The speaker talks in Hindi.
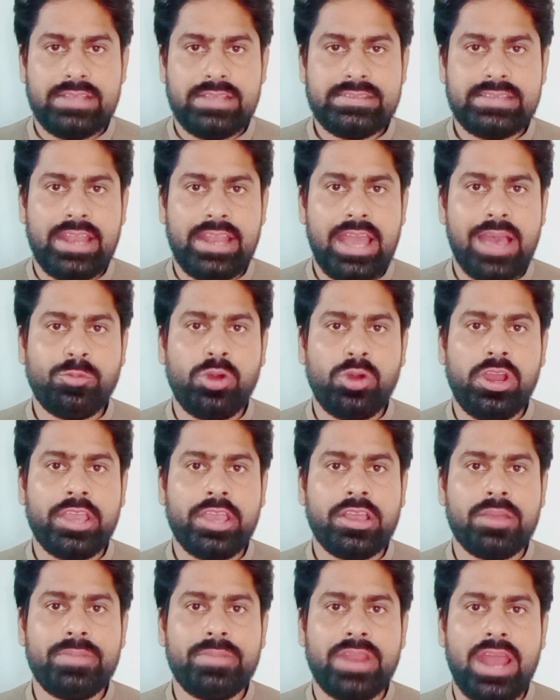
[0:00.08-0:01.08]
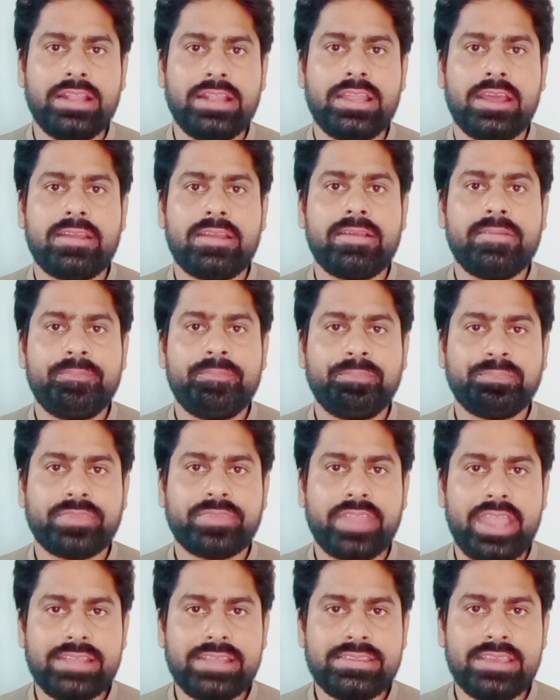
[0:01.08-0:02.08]
असलकम बरदर
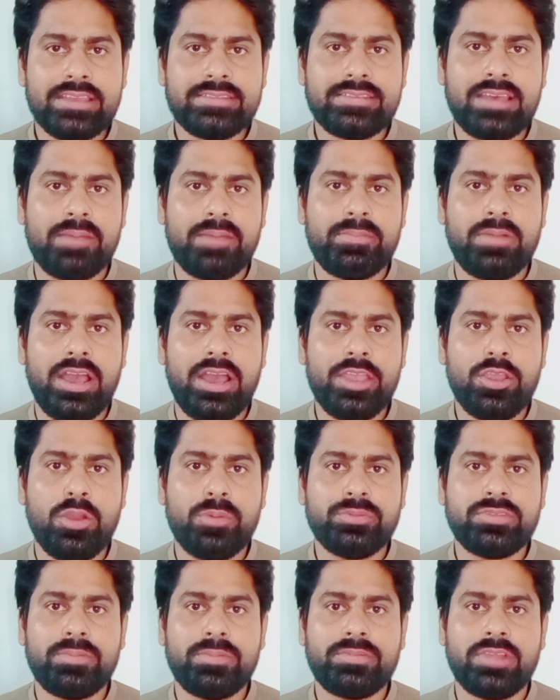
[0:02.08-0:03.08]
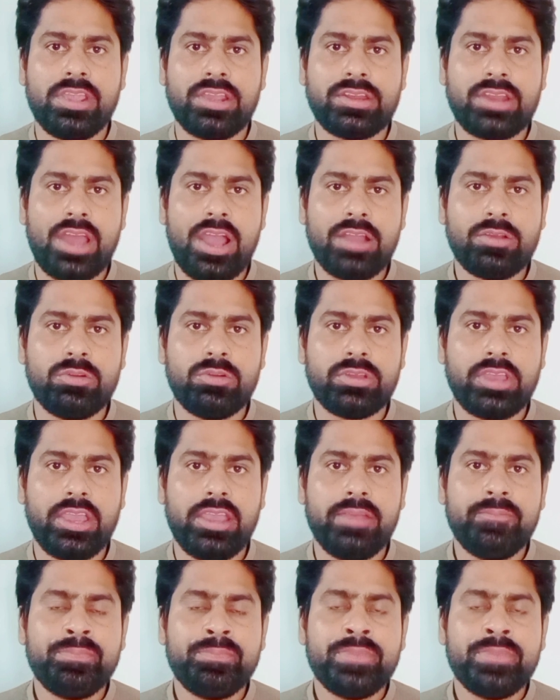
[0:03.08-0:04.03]
कैसे हैं साहब आई होप सब ठीक ठाक होंगे